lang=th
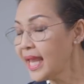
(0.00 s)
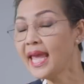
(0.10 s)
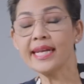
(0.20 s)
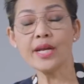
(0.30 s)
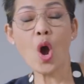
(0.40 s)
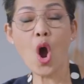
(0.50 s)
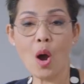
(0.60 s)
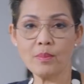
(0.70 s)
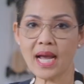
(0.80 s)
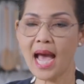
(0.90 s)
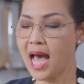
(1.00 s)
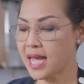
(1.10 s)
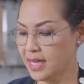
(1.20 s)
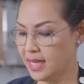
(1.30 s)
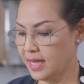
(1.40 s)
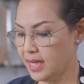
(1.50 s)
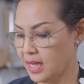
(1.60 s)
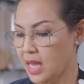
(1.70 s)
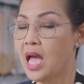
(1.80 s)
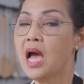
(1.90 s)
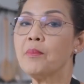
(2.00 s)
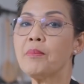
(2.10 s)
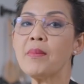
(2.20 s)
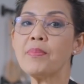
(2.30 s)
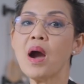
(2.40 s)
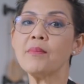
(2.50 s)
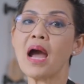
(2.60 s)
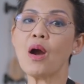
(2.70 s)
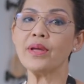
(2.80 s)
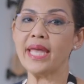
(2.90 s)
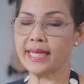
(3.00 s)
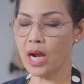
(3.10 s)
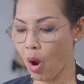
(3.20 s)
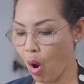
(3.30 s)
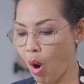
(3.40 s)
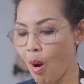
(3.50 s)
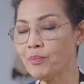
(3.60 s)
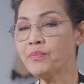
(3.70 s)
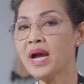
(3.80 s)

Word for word: เห็ดหอมค่ะ ป้าป้อมเอาเห็ดหอม